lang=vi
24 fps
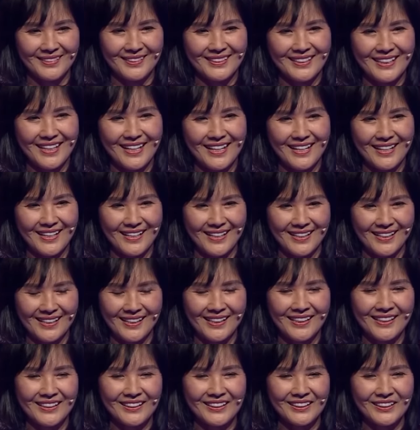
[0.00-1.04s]
Dạ.
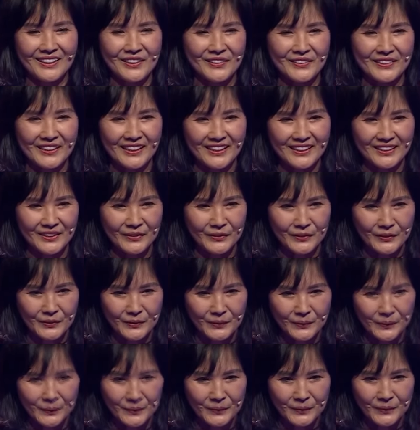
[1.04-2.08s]
Câu trả lời cuối cùng
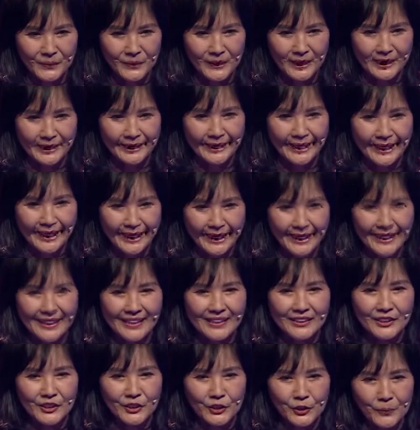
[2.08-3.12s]
của tôi là D,
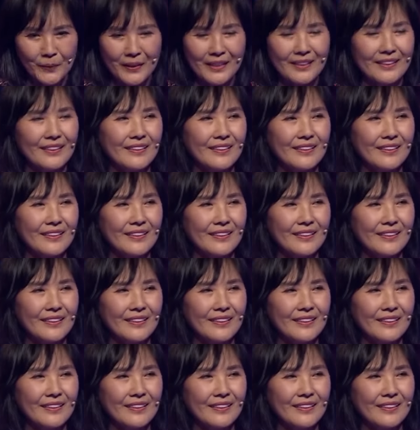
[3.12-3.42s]
trúc ạ